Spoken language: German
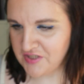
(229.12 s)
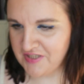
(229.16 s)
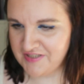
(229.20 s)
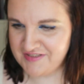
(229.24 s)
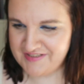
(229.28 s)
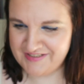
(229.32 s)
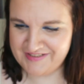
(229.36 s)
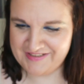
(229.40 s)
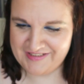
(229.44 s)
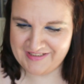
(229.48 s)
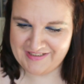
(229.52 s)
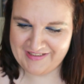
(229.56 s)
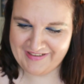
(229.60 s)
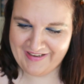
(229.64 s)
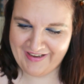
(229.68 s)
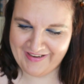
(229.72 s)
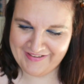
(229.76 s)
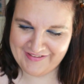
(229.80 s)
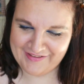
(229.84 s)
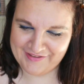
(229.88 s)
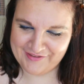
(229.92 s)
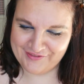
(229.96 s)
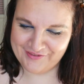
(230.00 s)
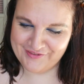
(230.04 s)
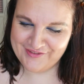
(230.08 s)
dass ich die
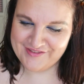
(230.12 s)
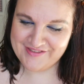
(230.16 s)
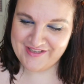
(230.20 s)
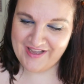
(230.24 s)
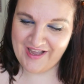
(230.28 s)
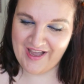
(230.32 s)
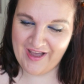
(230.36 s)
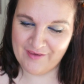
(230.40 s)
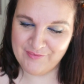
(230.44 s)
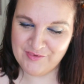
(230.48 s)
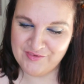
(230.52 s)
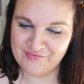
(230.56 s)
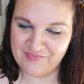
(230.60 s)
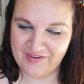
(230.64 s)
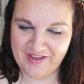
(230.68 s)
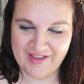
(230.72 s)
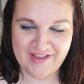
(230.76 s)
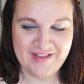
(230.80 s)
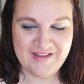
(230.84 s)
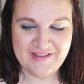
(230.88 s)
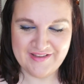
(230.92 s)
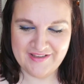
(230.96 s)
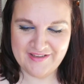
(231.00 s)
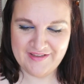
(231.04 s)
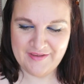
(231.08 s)
kleine Größe habe,
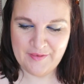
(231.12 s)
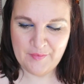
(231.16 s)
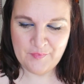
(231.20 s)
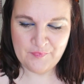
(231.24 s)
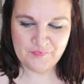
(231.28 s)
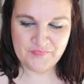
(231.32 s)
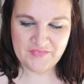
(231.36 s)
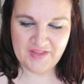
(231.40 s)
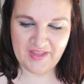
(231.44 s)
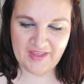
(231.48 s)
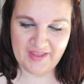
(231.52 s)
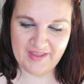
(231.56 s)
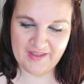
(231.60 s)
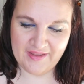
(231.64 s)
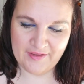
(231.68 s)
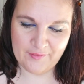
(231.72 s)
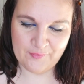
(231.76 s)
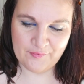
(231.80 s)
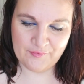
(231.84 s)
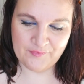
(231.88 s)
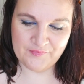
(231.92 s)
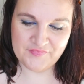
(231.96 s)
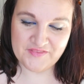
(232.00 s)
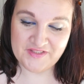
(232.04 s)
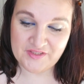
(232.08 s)
weil
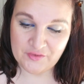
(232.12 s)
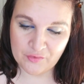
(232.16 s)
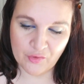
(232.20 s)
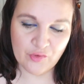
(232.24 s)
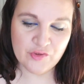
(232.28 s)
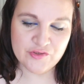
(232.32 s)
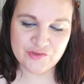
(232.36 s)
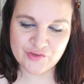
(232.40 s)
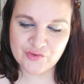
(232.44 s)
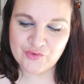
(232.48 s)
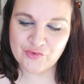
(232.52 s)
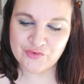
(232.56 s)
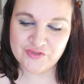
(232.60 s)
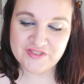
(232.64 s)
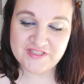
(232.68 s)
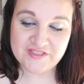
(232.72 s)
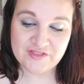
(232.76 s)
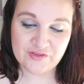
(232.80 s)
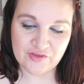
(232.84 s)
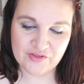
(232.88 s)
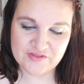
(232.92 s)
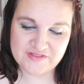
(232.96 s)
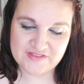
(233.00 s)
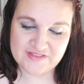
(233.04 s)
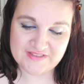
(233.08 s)
ähm, die große Größe
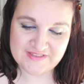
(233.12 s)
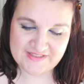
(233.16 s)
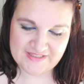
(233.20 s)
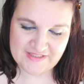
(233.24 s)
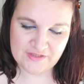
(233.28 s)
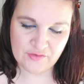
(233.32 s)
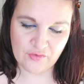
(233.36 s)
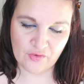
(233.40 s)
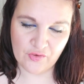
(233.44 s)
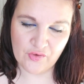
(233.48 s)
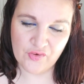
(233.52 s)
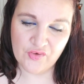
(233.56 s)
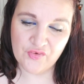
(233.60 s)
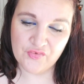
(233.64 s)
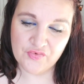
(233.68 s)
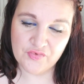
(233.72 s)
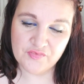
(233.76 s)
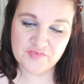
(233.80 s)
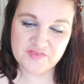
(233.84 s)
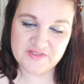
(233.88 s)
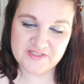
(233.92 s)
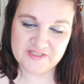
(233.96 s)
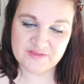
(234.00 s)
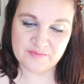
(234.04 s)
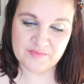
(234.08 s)
kostet 10,50 Euro
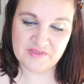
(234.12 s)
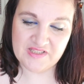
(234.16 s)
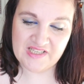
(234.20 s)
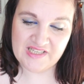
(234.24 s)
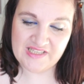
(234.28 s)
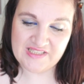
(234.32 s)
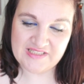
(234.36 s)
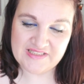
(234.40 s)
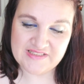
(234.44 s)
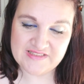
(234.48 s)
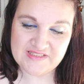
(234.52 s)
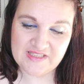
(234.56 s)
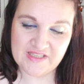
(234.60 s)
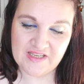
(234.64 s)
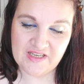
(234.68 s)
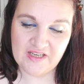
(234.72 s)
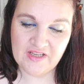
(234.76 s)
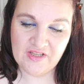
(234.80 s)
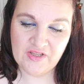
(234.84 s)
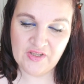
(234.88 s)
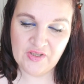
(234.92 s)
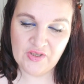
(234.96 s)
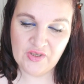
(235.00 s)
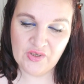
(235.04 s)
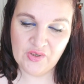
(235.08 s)
Milliliter.
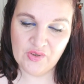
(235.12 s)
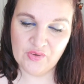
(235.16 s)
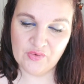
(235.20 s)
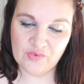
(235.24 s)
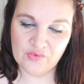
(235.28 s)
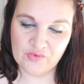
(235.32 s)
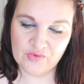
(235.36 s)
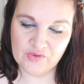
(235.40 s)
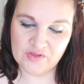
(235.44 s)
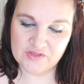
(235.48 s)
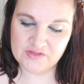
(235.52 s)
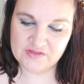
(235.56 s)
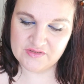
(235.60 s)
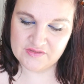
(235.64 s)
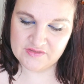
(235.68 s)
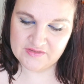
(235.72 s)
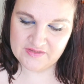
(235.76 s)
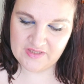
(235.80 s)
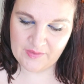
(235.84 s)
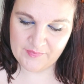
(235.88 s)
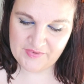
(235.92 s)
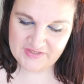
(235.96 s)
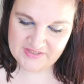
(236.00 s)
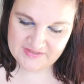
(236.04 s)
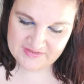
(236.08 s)
Und,
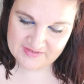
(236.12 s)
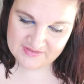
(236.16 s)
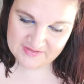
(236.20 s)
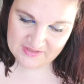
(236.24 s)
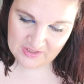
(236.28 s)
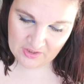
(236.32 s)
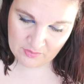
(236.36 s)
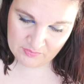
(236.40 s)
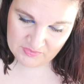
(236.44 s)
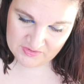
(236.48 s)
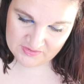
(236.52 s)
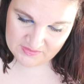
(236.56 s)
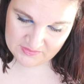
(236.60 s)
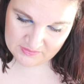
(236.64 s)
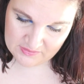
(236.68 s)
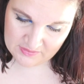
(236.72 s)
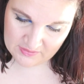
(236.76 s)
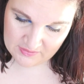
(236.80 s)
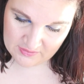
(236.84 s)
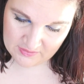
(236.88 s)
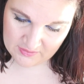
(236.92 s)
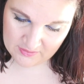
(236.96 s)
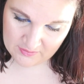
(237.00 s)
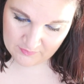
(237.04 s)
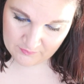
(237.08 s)
aber das ist, glaube ich,
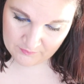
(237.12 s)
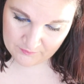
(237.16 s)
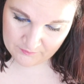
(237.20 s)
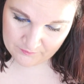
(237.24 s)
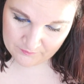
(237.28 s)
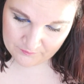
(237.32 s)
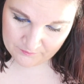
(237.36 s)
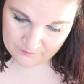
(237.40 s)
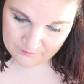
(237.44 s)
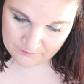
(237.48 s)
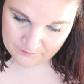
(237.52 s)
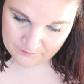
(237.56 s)
ähm,